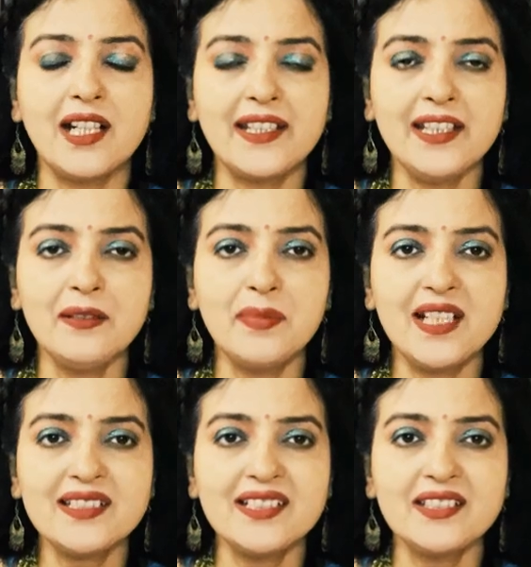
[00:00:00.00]
आइए अब
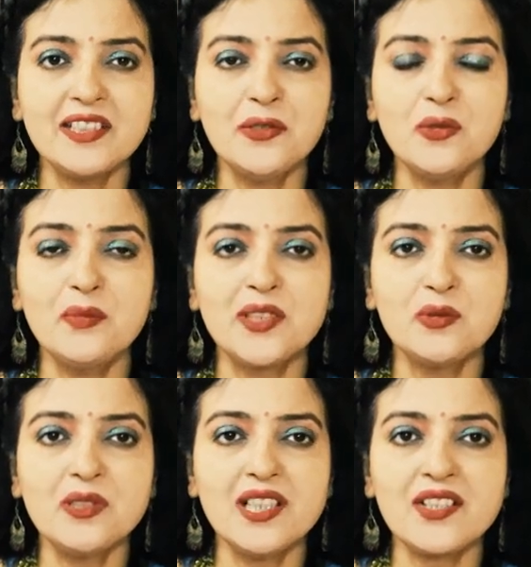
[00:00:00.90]
बात करती हूँ
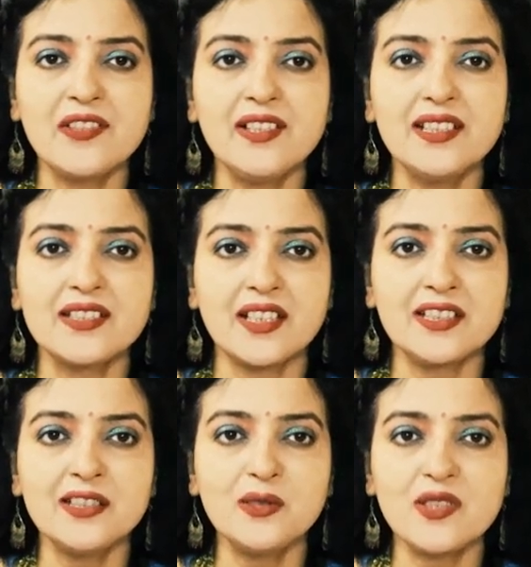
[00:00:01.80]
मिथुन राशि वाले
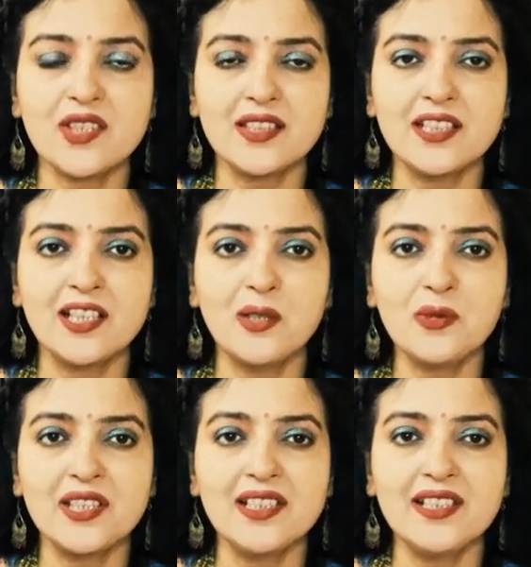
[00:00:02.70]
जातक और जातिकाओं
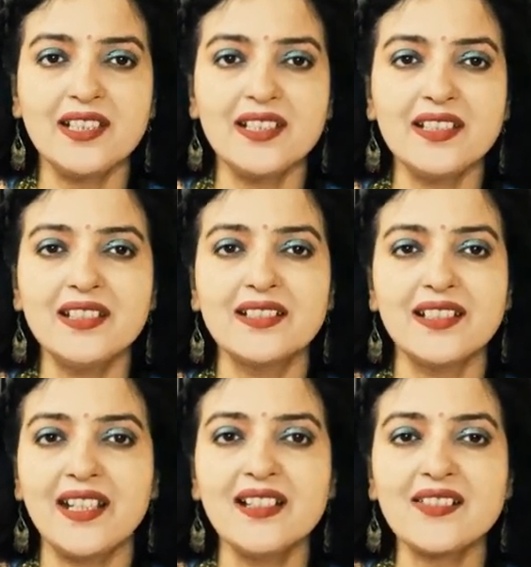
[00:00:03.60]
के लिए
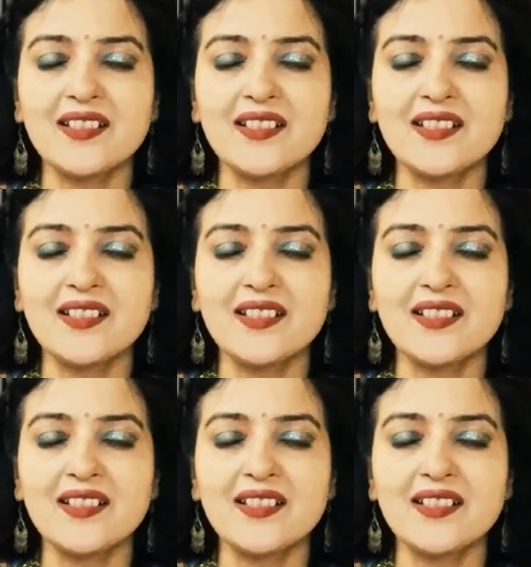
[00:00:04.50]
नया